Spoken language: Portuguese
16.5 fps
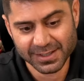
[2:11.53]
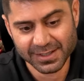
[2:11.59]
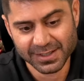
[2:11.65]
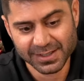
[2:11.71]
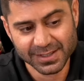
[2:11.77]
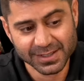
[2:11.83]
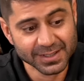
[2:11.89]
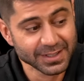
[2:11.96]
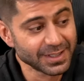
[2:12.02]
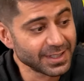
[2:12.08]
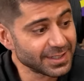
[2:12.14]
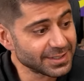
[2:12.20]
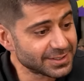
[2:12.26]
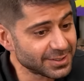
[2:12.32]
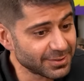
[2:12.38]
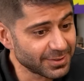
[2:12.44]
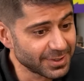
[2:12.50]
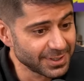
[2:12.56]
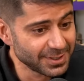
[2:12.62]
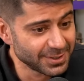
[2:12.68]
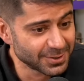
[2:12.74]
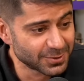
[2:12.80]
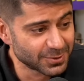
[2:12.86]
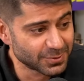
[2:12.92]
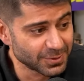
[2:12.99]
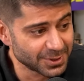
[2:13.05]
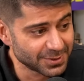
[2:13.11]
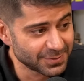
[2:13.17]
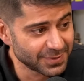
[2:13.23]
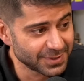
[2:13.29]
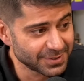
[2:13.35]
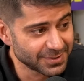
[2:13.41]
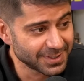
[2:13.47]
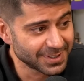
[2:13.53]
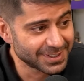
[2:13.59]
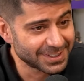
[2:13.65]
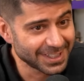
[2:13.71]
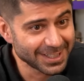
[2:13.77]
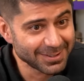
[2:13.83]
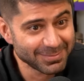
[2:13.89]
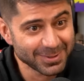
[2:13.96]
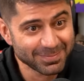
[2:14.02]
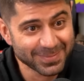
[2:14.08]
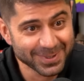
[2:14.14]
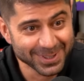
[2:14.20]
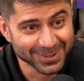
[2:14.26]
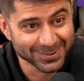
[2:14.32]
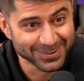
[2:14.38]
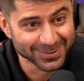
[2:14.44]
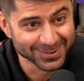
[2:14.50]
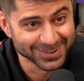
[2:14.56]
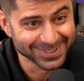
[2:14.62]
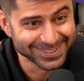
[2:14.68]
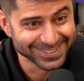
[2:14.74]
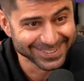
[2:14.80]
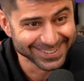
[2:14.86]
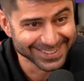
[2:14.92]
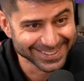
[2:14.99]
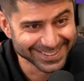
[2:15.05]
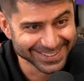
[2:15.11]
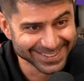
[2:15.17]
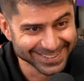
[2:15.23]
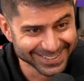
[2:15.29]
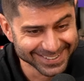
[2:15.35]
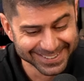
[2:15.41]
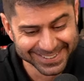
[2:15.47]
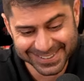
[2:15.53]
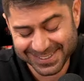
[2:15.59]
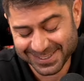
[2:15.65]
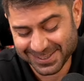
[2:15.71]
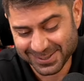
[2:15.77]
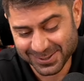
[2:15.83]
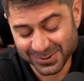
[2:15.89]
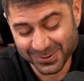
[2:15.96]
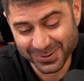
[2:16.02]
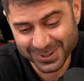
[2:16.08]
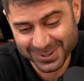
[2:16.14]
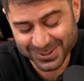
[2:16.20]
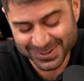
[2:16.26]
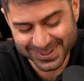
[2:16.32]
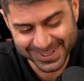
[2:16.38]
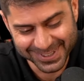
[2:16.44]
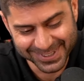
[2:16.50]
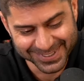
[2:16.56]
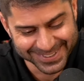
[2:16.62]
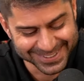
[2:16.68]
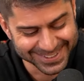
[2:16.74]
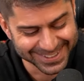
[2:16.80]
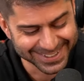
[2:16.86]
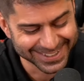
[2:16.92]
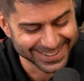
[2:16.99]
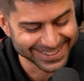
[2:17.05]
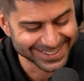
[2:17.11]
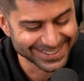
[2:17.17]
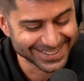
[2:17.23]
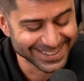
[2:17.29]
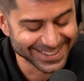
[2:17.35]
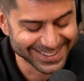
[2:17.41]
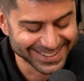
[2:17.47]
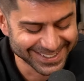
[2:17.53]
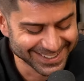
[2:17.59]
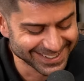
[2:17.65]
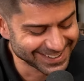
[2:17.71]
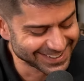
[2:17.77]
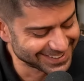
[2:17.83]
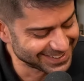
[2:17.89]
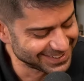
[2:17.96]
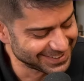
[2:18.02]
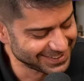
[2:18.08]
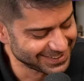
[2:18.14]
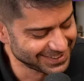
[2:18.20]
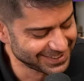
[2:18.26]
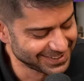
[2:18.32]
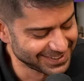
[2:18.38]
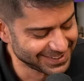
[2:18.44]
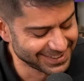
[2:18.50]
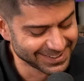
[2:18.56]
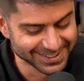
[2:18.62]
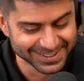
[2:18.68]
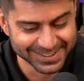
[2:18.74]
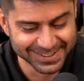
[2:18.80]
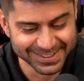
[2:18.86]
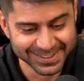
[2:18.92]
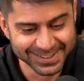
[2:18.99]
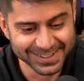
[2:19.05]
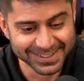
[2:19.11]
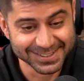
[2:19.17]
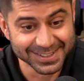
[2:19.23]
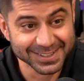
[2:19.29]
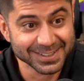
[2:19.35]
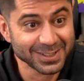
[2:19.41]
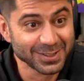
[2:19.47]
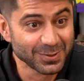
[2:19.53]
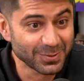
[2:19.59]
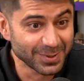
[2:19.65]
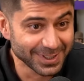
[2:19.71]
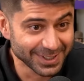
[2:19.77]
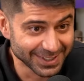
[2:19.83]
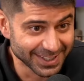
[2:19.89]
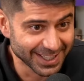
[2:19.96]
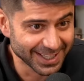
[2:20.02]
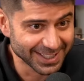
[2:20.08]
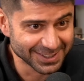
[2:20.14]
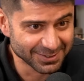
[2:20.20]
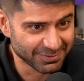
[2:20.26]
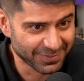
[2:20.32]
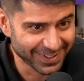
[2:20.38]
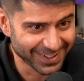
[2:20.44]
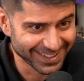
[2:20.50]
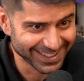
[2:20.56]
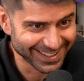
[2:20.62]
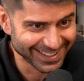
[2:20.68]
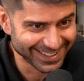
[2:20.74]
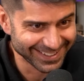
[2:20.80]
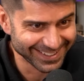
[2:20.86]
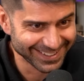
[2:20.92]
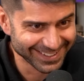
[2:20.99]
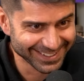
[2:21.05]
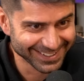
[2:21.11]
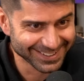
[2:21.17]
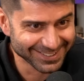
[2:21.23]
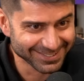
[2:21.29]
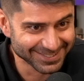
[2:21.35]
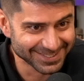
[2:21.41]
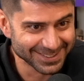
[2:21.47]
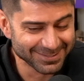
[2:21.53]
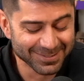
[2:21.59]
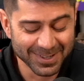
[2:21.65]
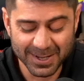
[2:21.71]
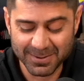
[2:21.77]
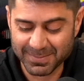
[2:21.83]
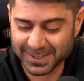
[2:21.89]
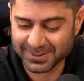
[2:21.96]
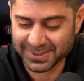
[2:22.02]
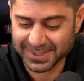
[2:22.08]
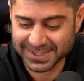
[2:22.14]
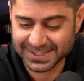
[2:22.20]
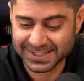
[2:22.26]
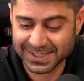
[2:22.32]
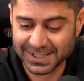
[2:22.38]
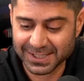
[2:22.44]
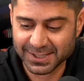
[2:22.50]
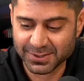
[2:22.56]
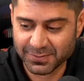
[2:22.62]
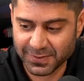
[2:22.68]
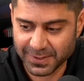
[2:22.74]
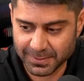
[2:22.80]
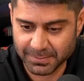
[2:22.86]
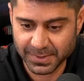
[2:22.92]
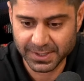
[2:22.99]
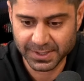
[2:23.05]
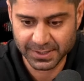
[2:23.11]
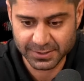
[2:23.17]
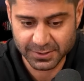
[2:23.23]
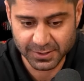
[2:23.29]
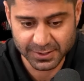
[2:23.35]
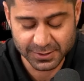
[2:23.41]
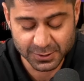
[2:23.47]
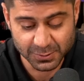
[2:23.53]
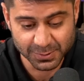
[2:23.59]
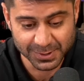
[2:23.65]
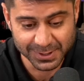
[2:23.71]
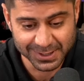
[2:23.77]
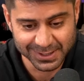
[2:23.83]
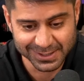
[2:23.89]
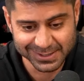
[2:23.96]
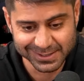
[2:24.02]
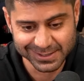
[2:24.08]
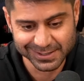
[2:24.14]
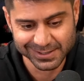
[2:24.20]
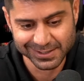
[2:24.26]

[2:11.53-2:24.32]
em relação a isso, às vezes eu até me pergunto, né? E hoje eu tenho essa certeza e essa tranquilidade em falar, né? Então você vai amadurecendo, família te dá uma segurança.